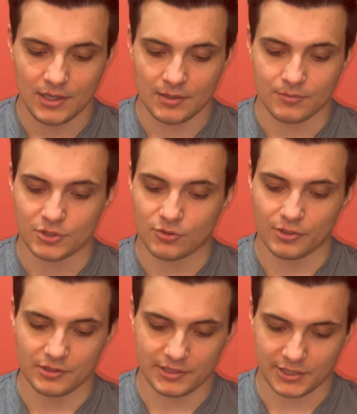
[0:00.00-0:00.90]

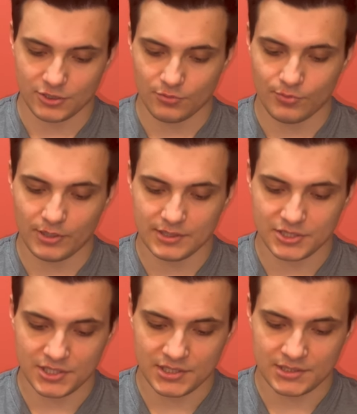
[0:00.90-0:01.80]
биткоин кэш упал на
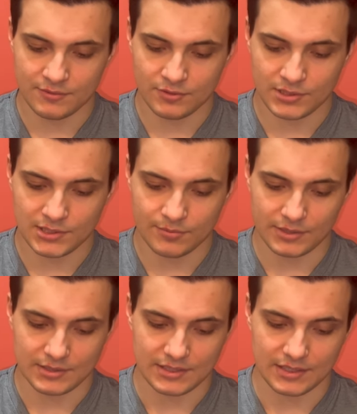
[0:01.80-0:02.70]

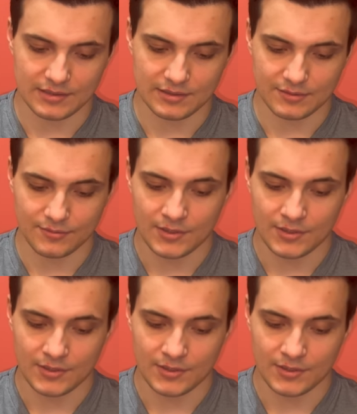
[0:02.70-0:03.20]
6,90%,